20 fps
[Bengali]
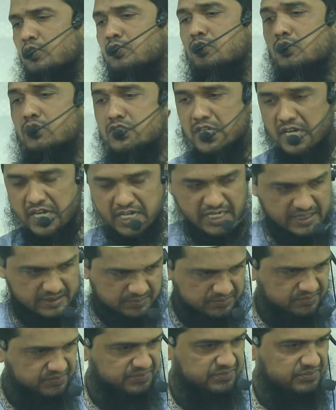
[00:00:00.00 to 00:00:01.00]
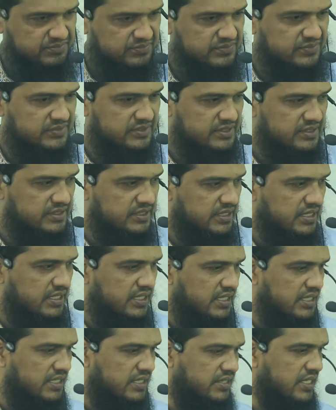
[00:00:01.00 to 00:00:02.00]
মন্দ জায়গা
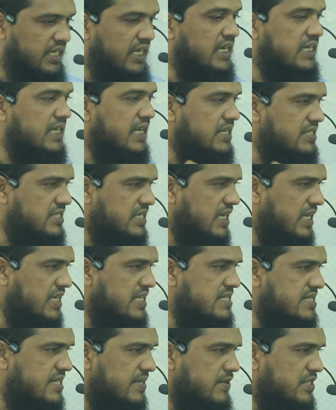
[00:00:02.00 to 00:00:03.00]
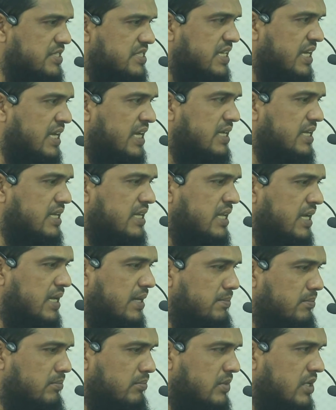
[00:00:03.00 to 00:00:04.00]
থাকার জায়গা হিসাবে জাহান
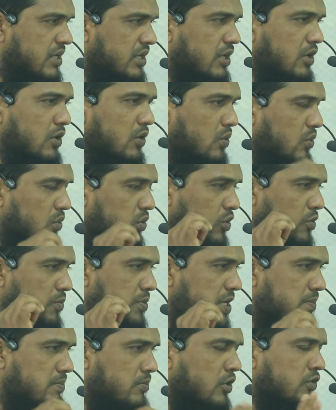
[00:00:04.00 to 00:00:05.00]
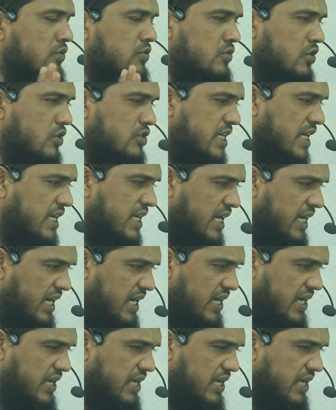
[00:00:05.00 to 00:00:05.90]
নাম খুবই মন্দ জায়গা